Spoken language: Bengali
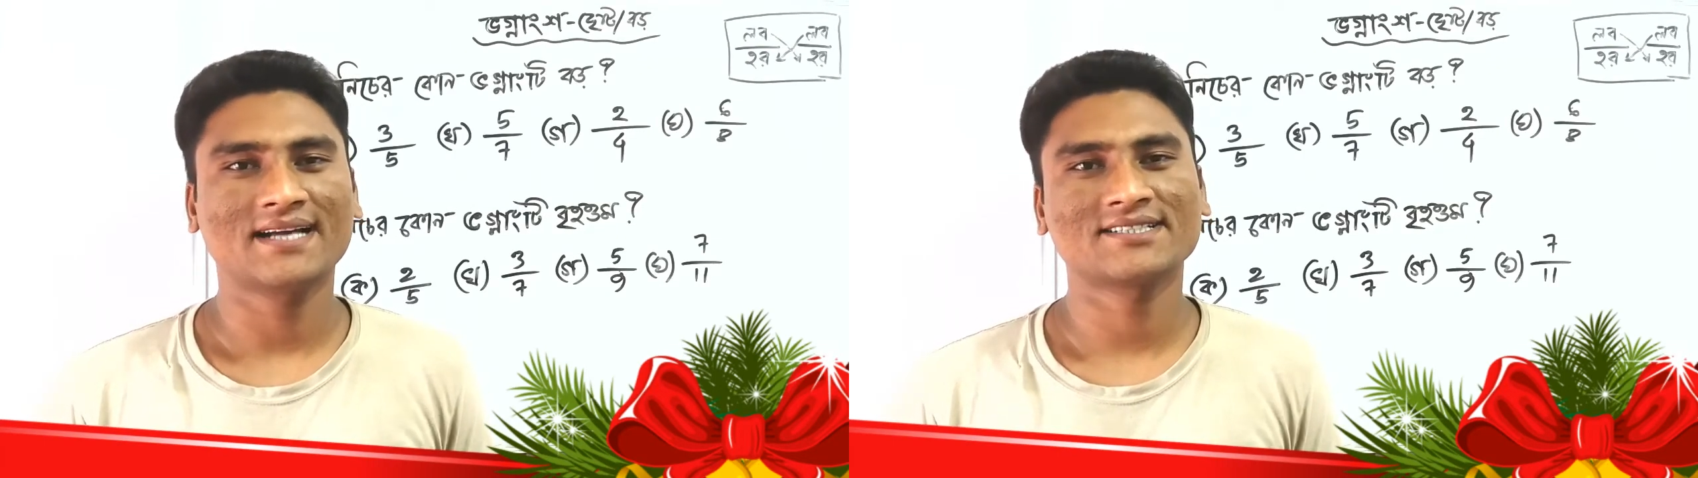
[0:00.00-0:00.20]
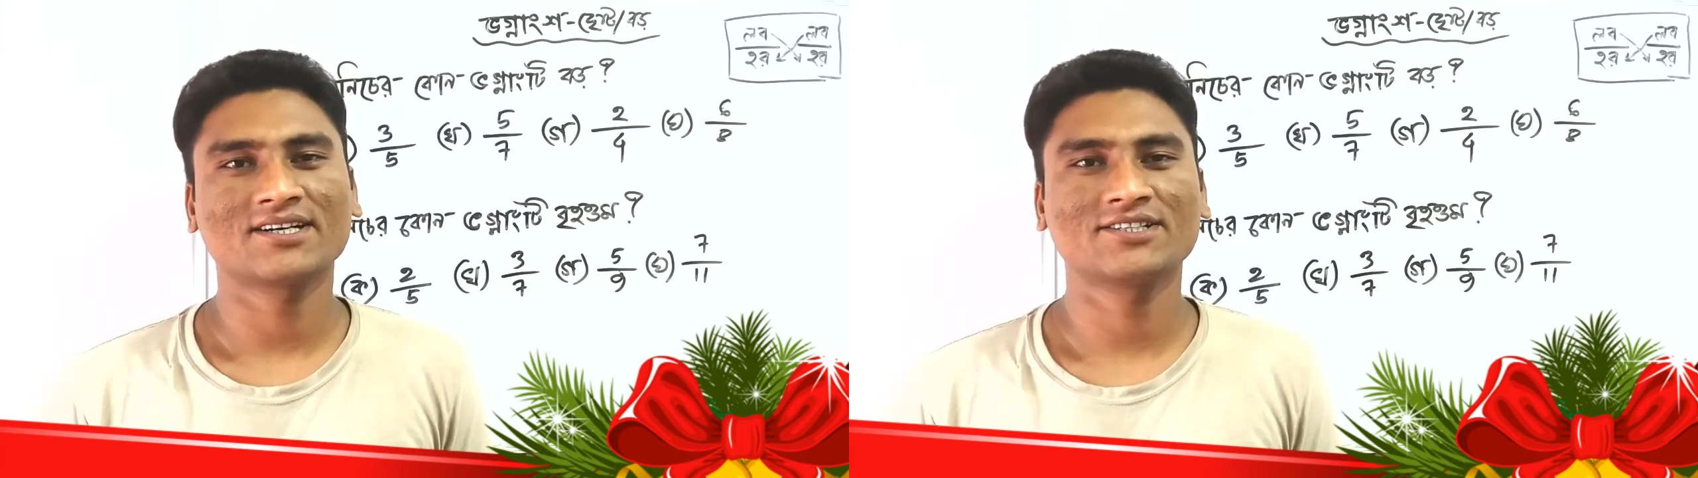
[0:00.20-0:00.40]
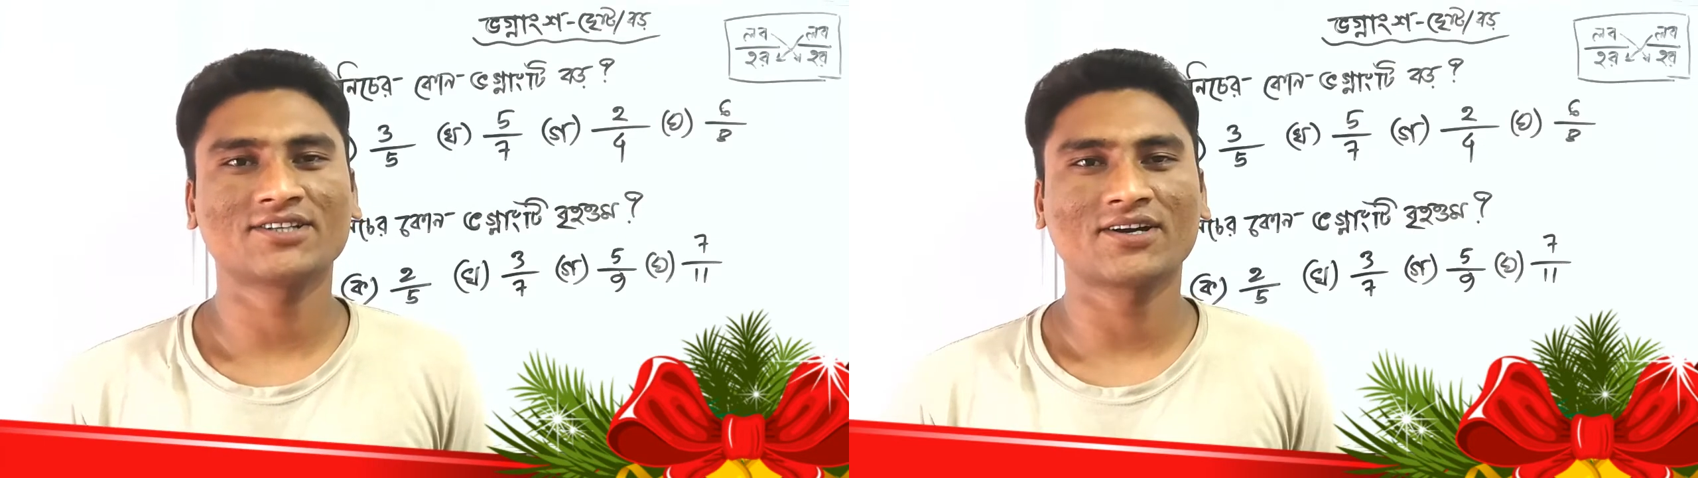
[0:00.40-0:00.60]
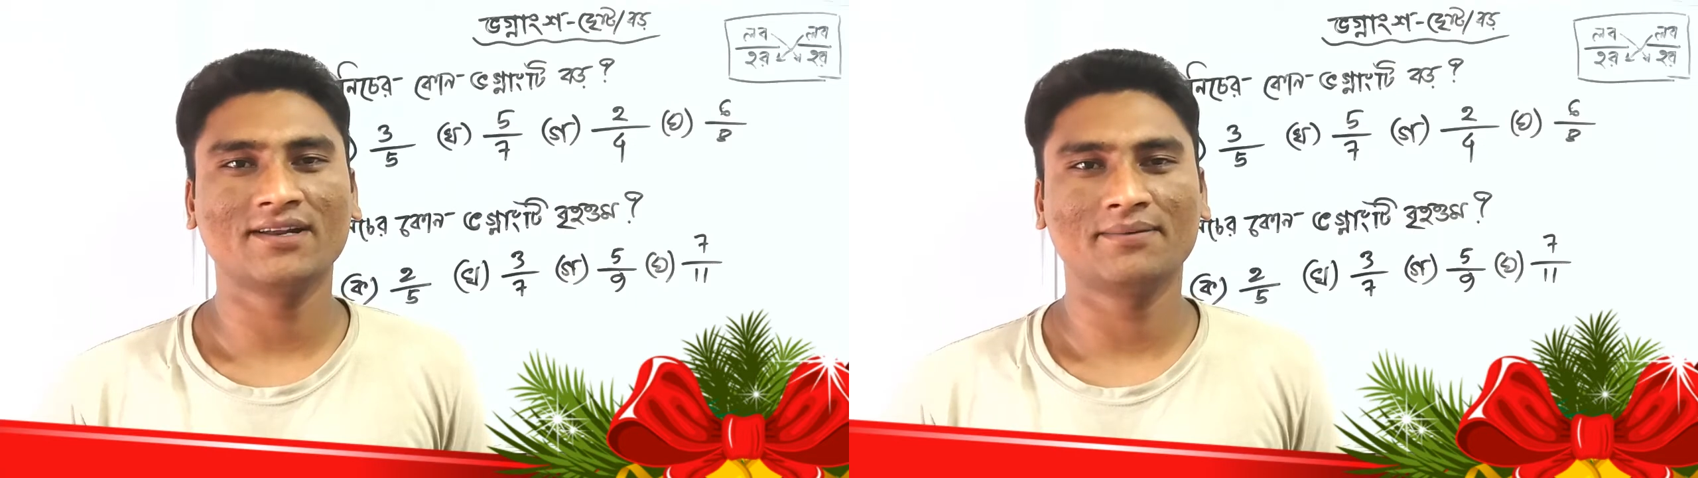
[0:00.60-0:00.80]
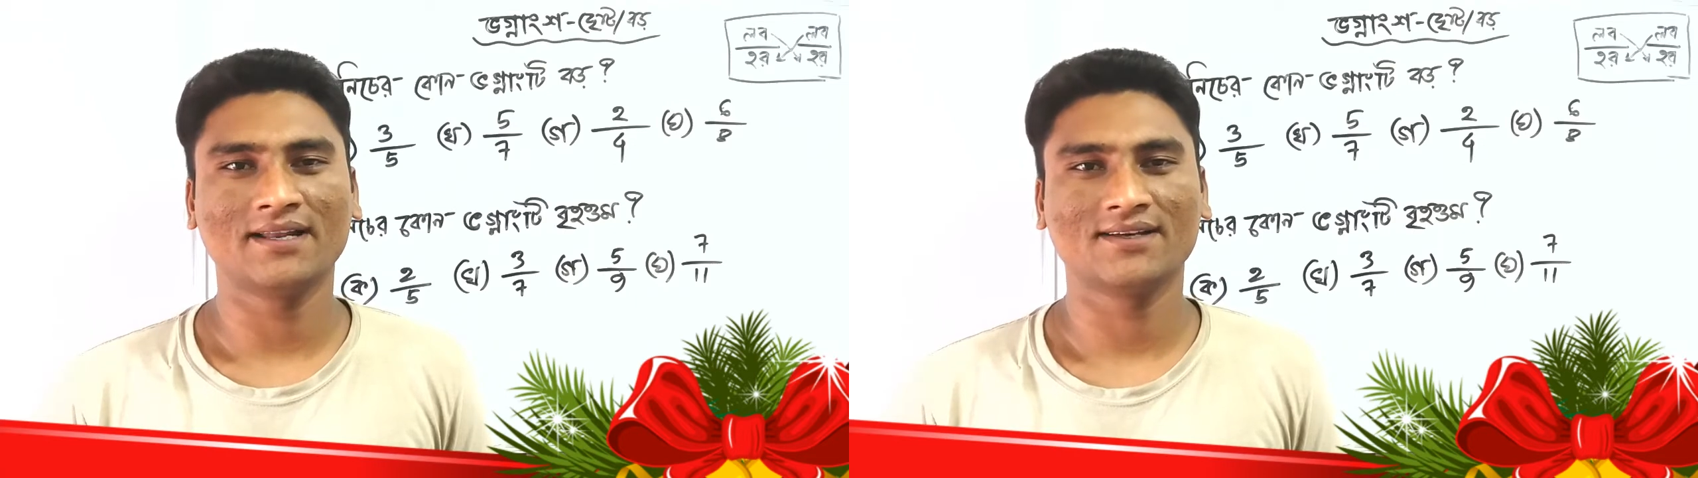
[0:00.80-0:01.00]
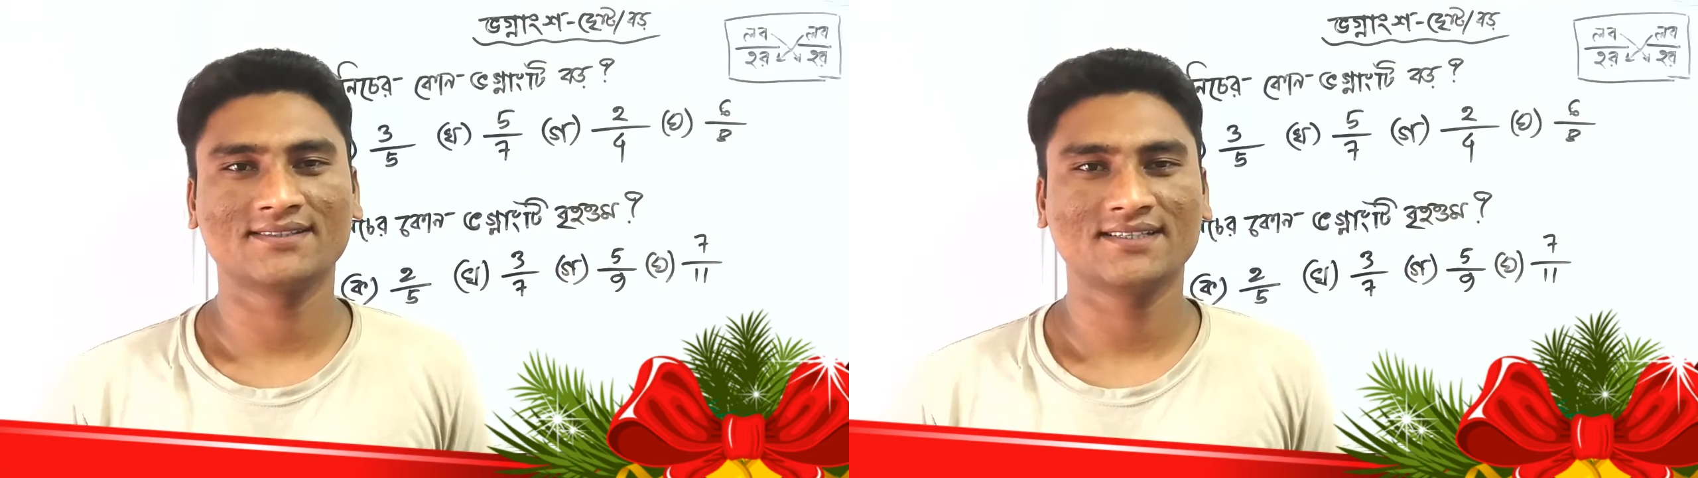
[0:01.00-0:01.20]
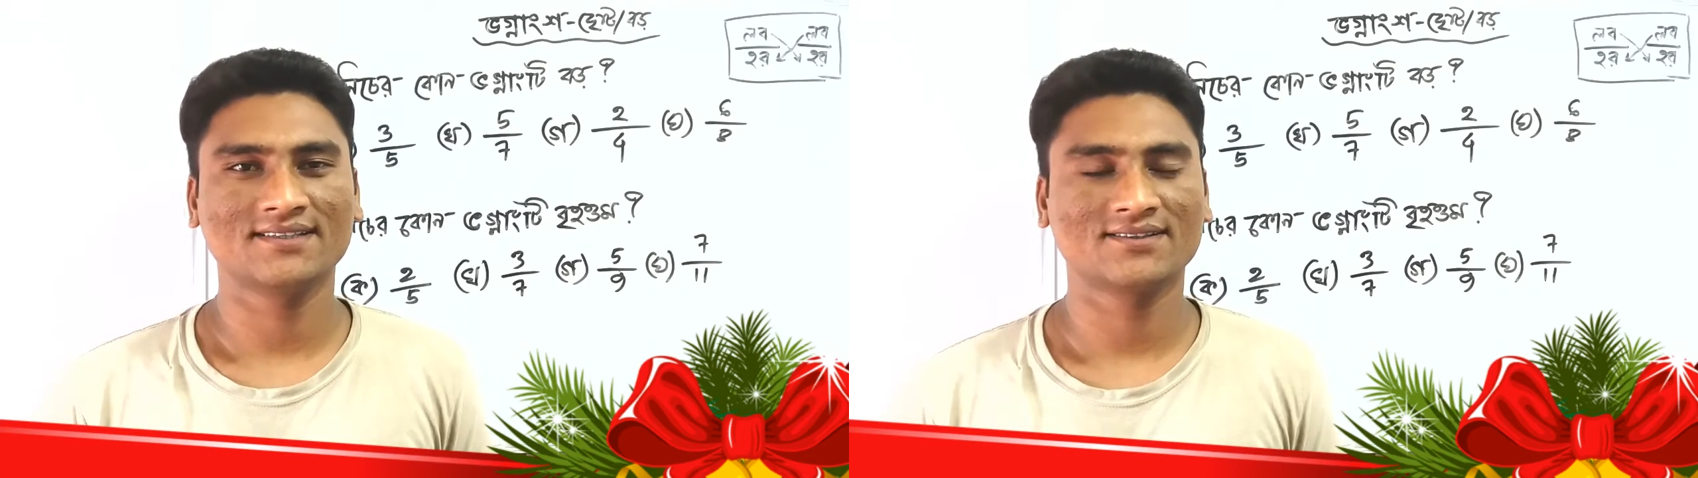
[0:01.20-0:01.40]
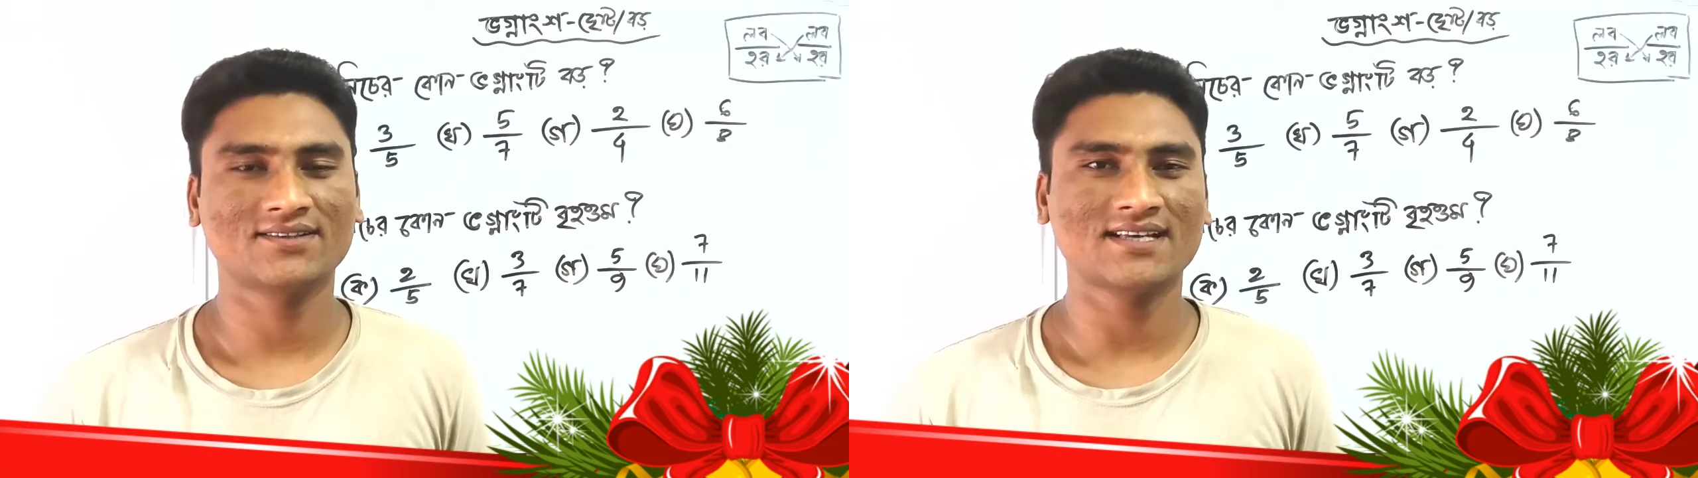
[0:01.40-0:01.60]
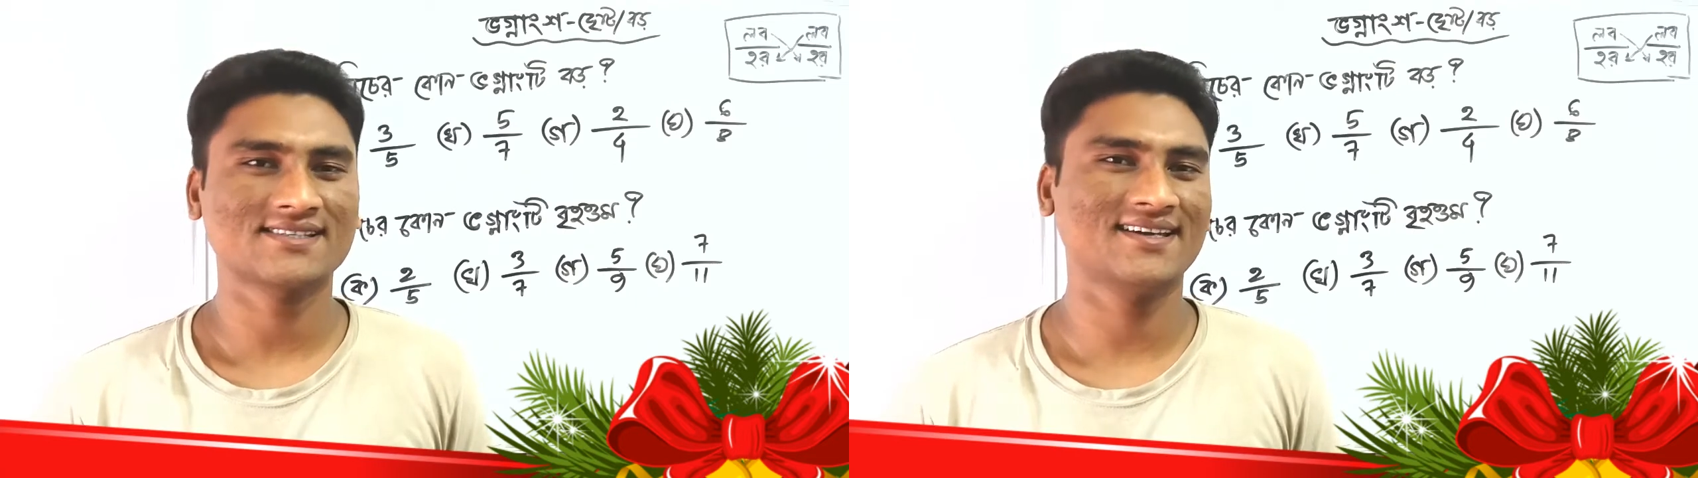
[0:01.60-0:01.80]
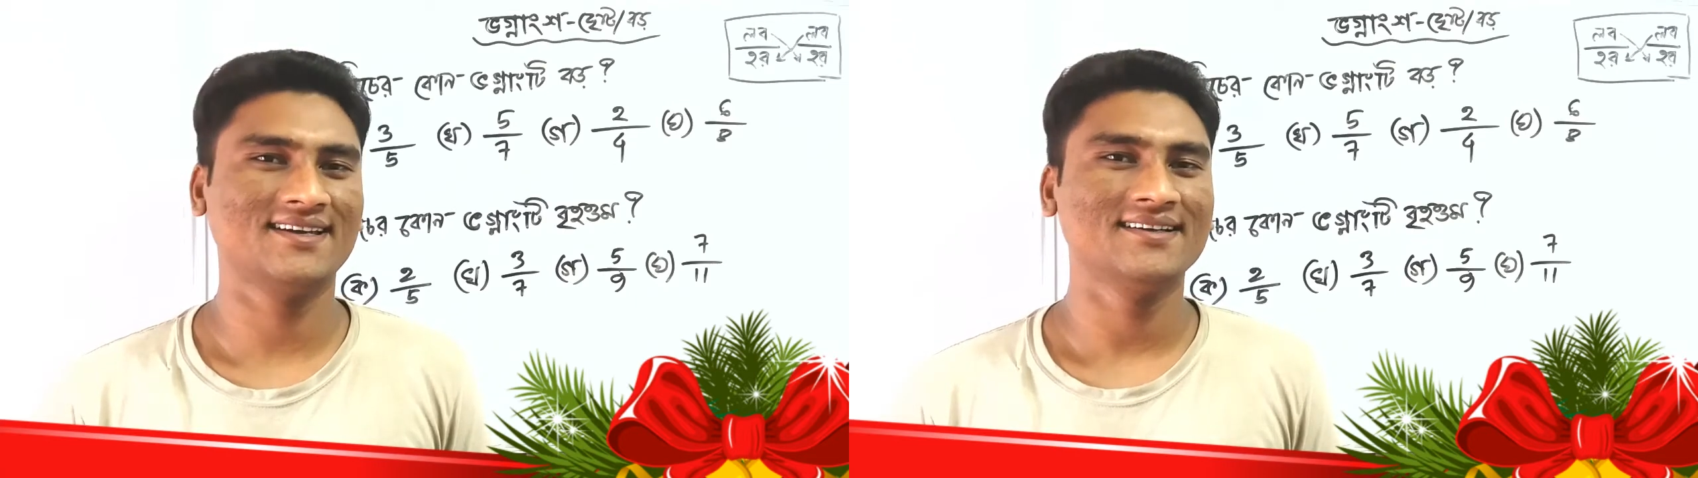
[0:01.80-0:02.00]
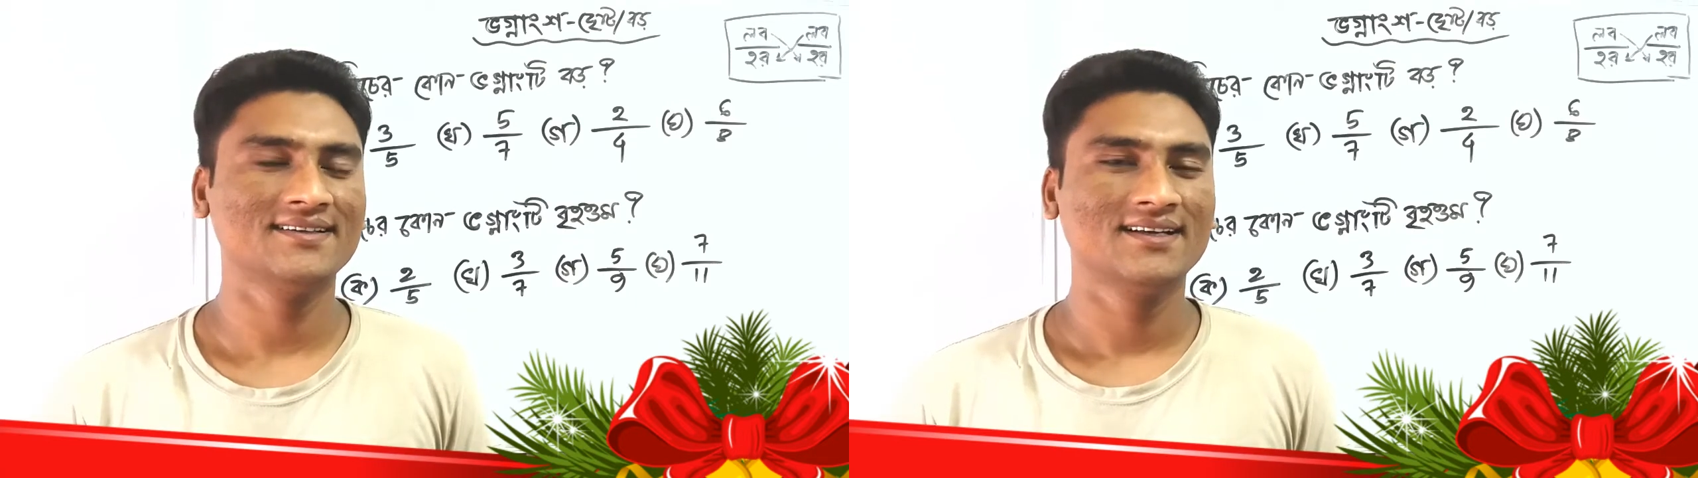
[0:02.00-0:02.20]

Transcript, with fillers: আশা করি সকলে ভালো আছেন তো আজকে